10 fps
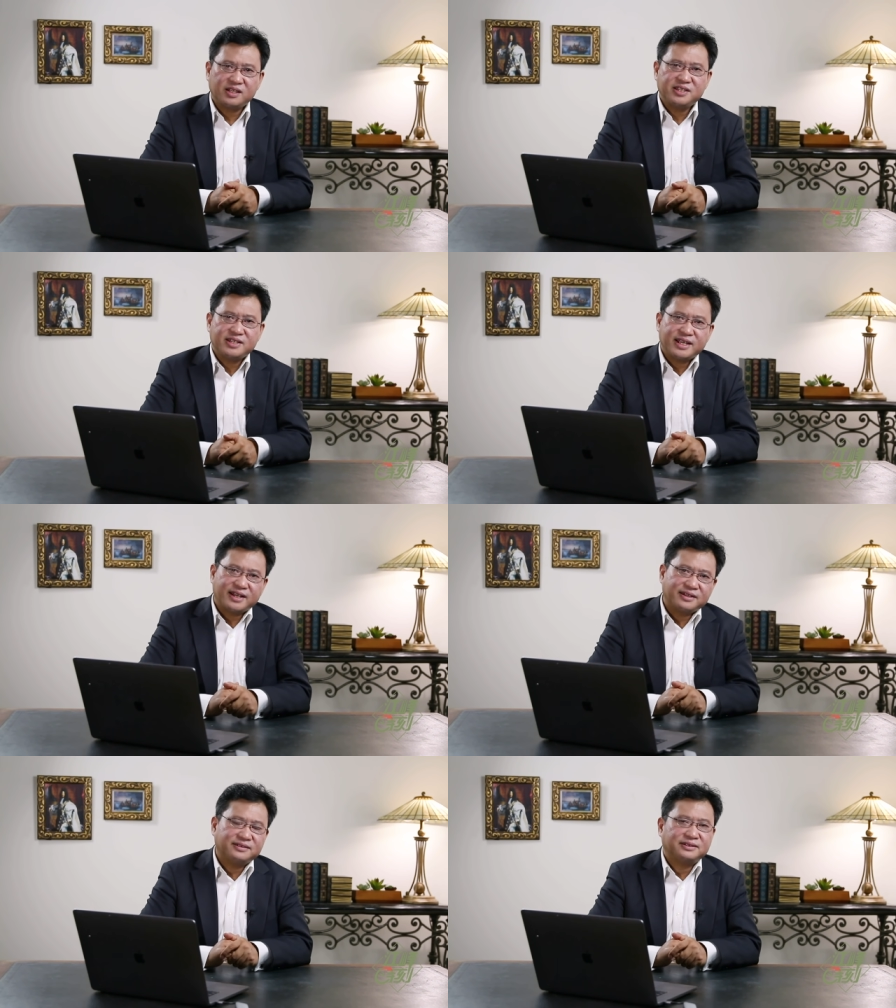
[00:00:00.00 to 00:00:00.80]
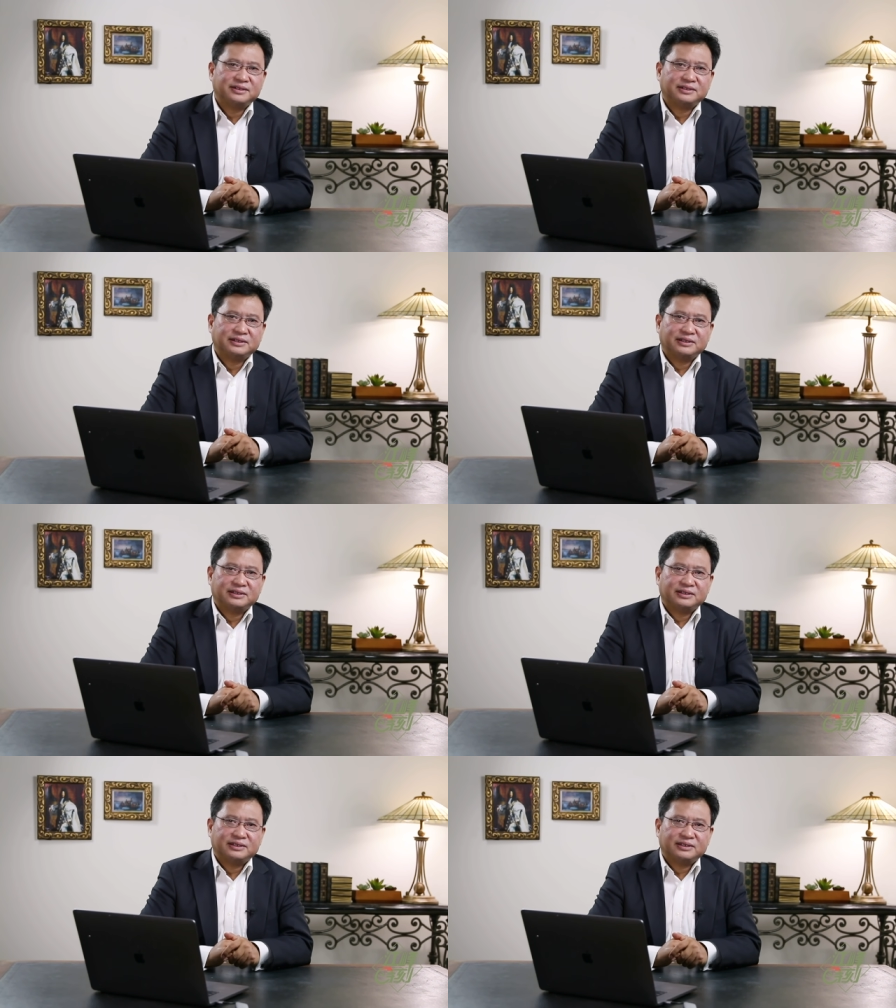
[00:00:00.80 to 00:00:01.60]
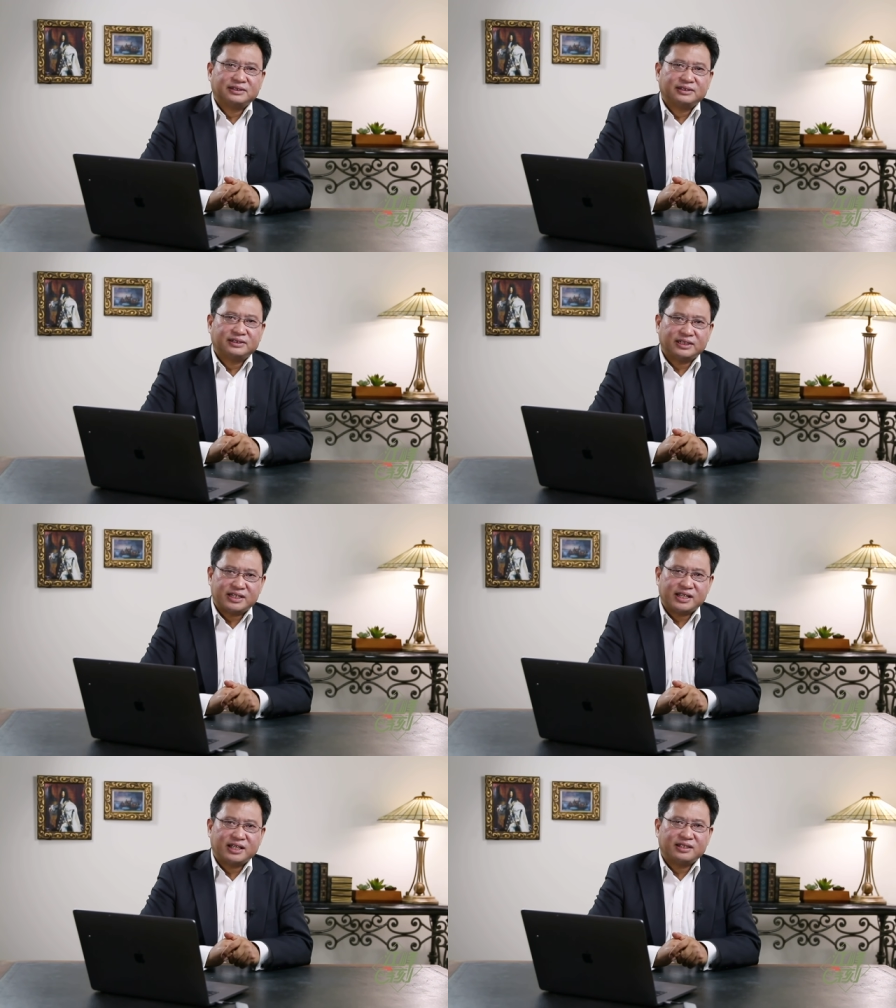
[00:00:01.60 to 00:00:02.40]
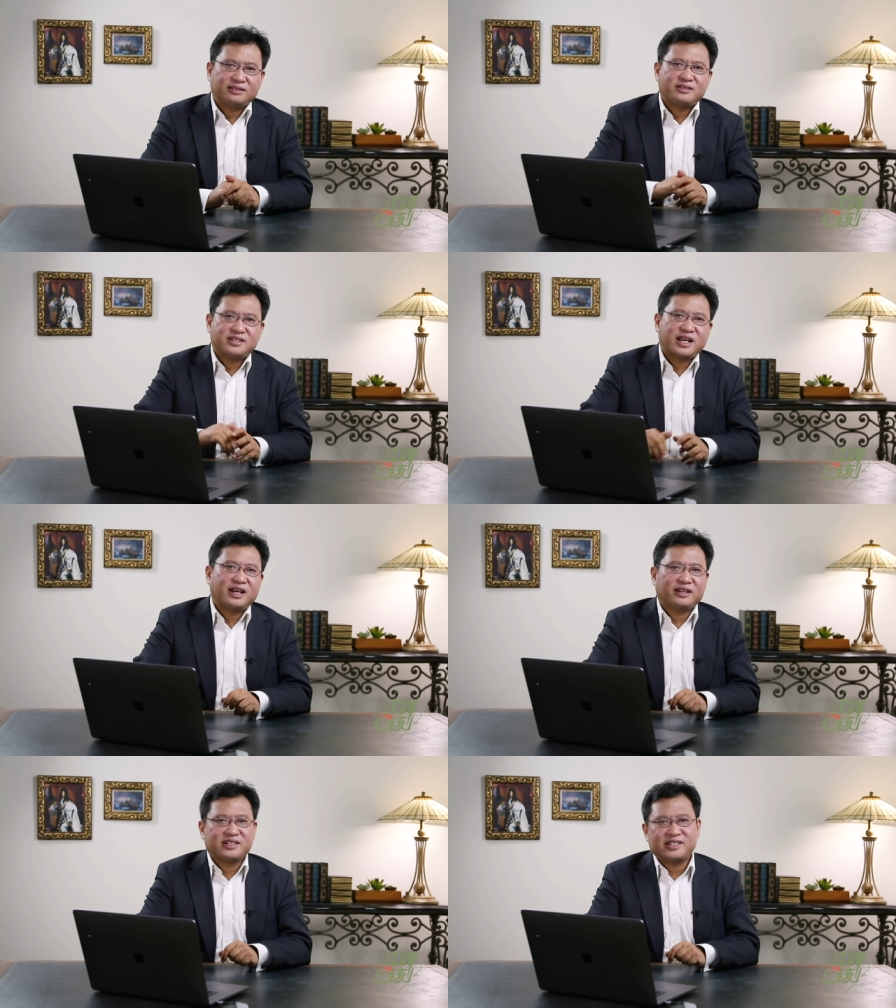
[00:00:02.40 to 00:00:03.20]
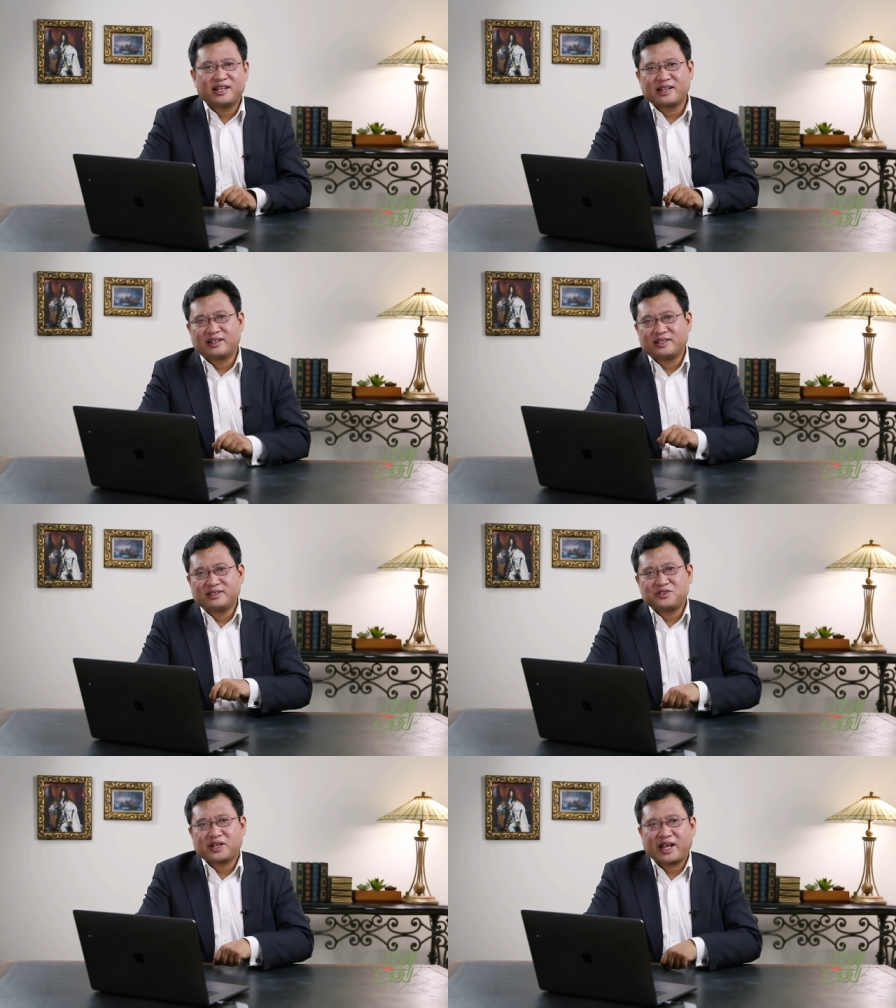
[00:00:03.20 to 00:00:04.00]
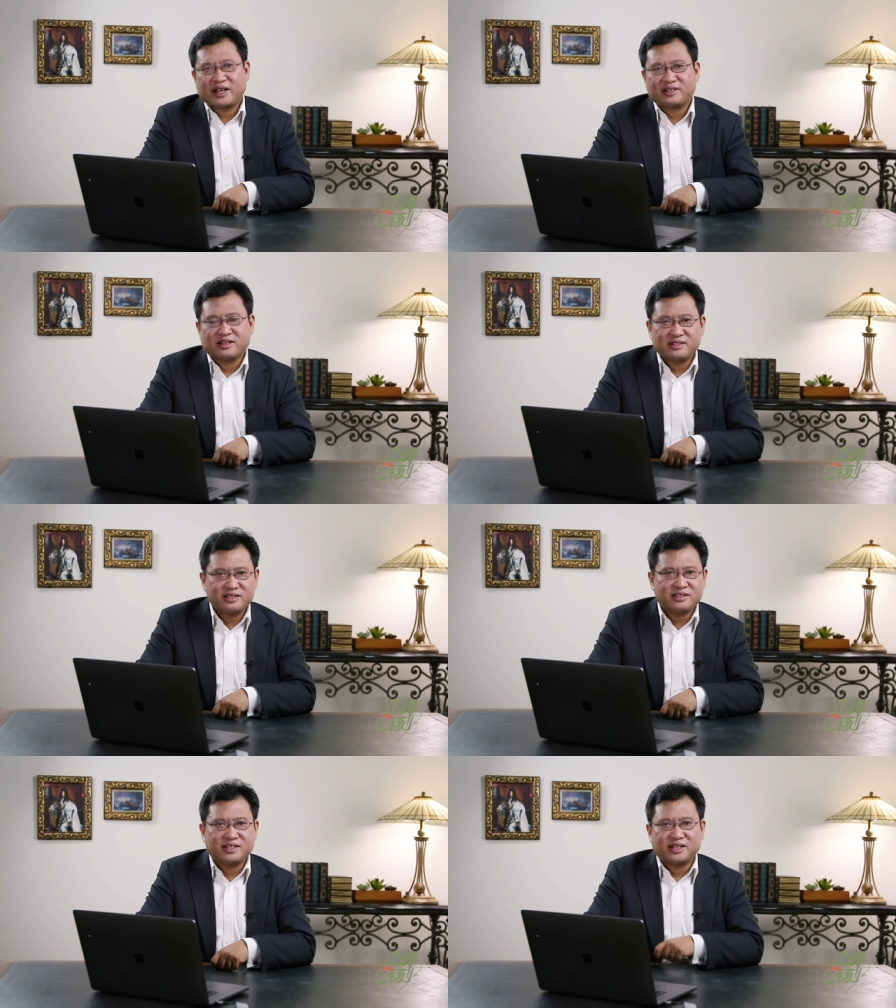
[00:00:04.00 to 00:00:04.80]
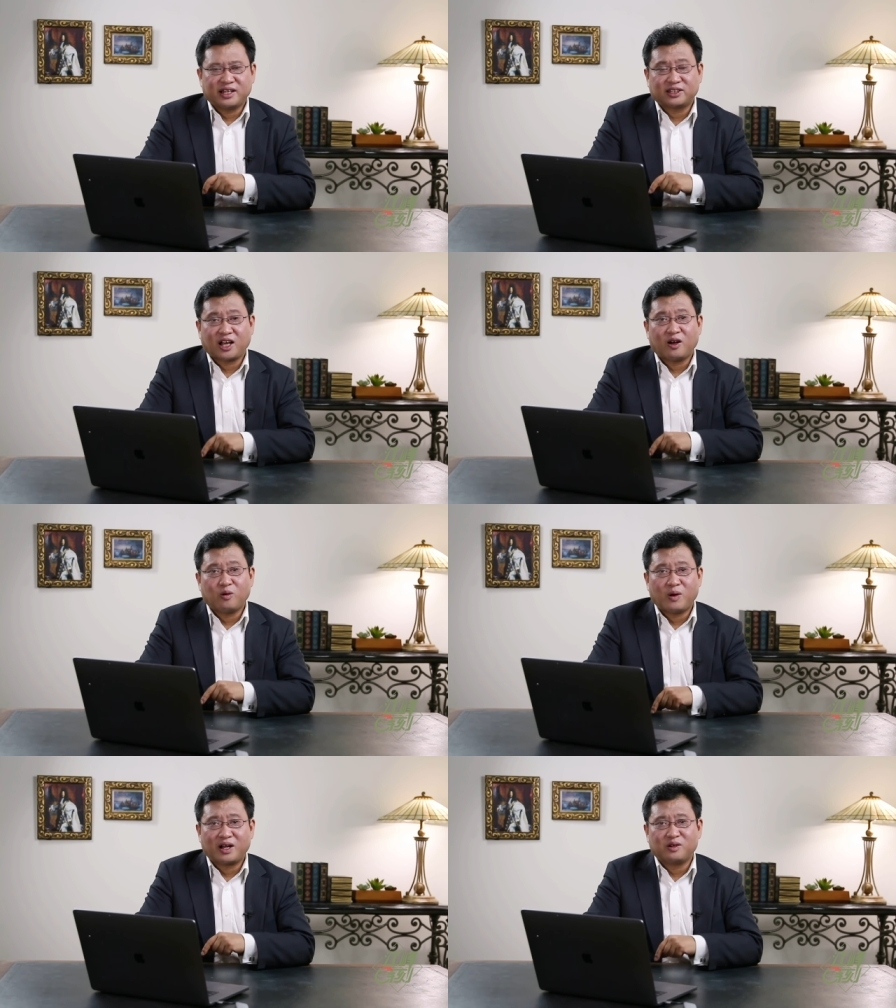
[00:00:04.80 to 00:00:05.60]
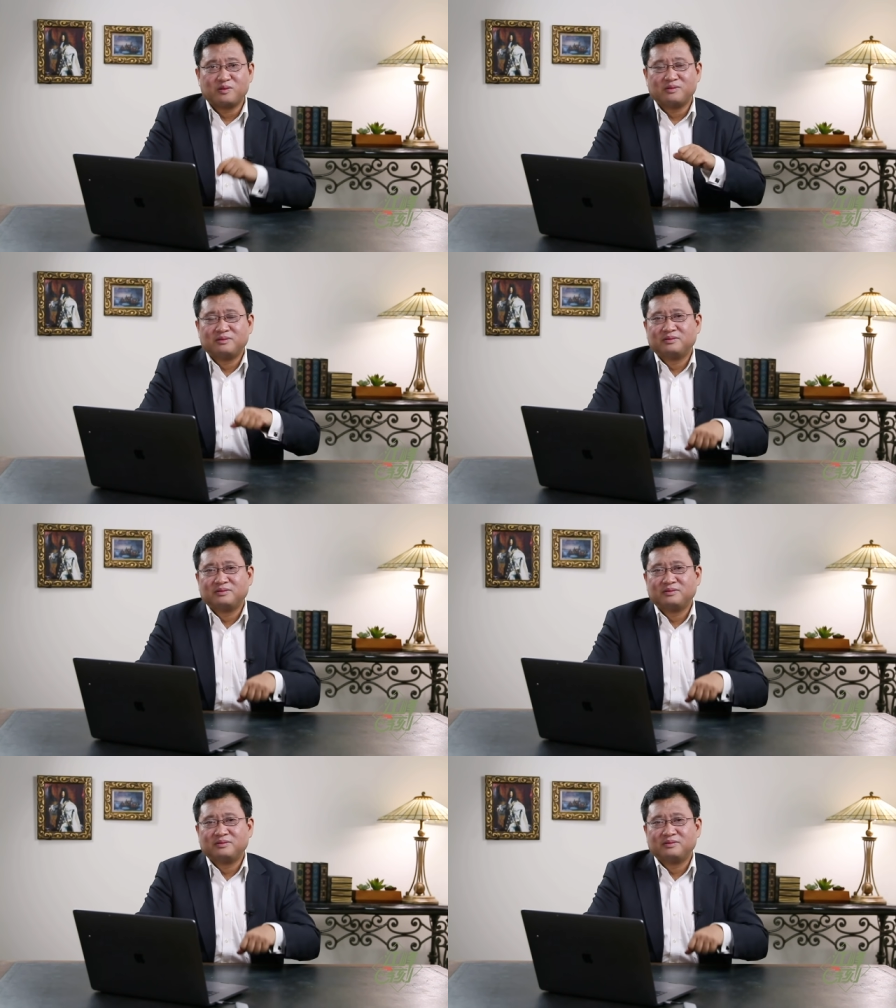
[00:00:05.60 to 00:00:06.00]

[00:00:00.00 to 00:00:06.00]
现在呢，这些善良的香港人却开始了自己的逃亡路，